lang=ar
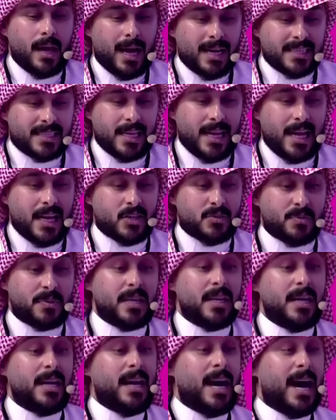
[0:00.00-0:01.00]
حسن
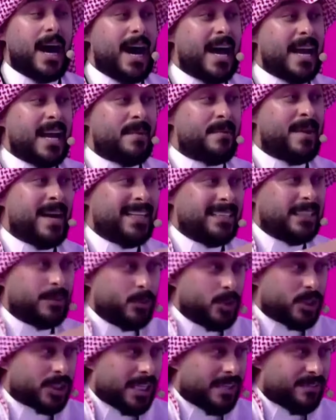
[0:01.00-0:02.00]
العجمي انا ما
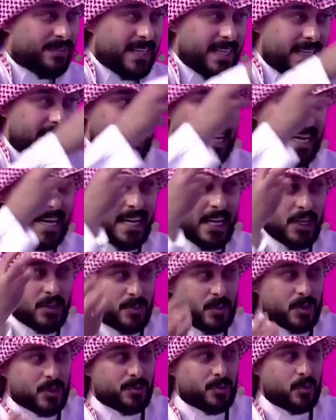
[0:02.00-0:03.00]
عندي مشكله في
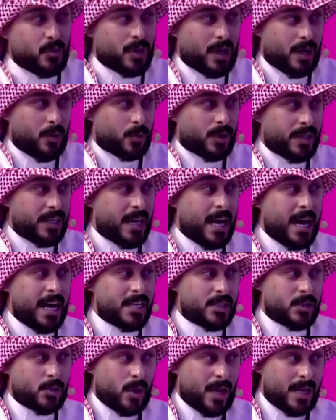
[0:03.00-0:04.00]
نجم الجمهور او كذا
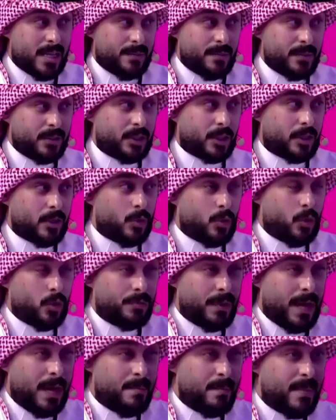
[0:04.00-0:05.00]
انا السؤال اذا بنتقل
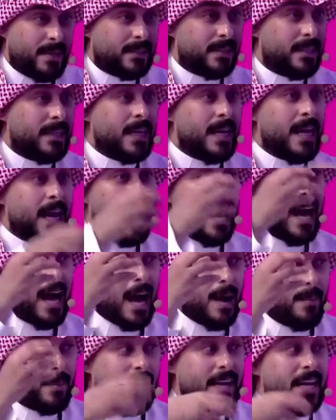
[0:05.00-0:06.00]
لاخوي محمد
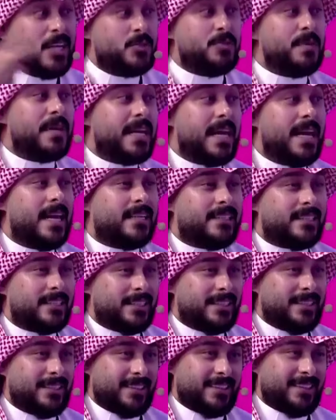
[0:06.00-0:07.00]
ابغى نجم
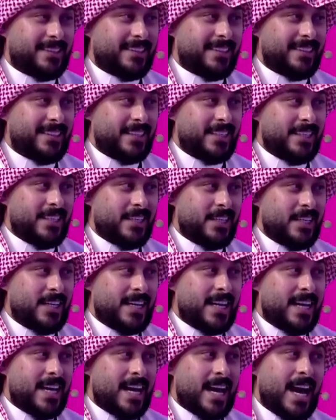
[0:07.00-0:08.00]
الرياليتي
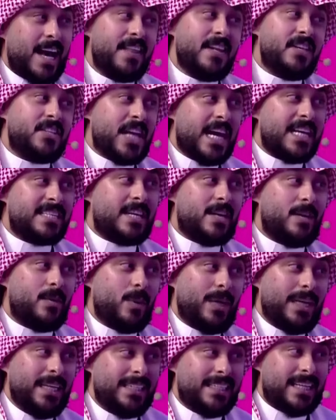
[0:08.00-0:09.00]
هذا الجائزه
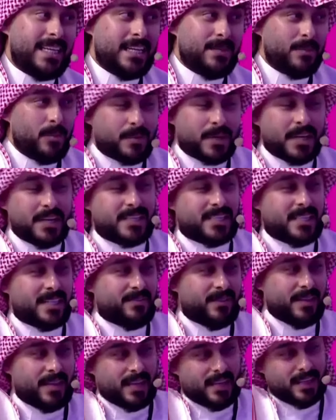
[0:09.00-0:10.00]
الوحيده اللي ممكن
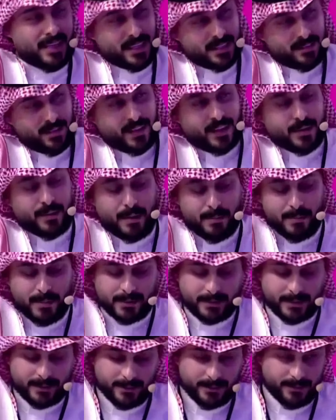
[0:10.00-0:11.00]
نستلمها هذا تفضل
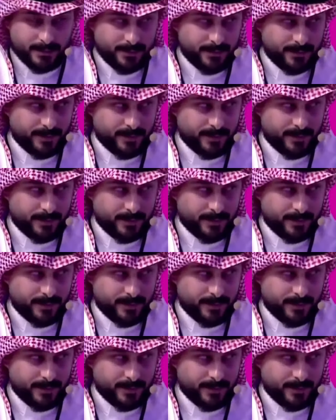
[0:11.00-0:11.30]
مرحله